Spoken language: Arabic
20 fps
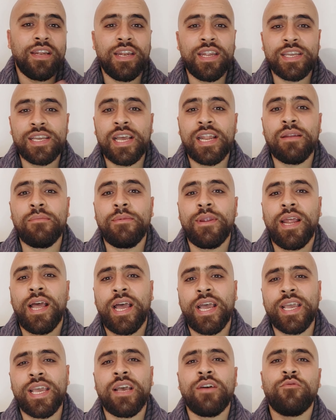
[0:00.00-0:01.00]
لجلب
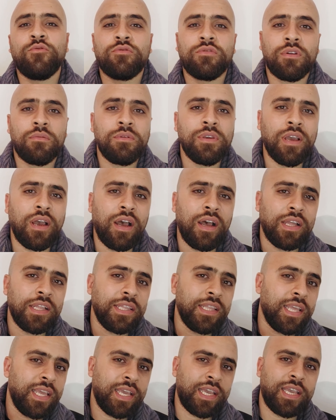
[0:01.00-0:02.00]
الحياة والطبيعة
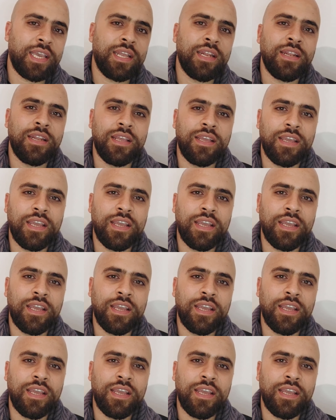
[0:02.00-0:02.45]
داخل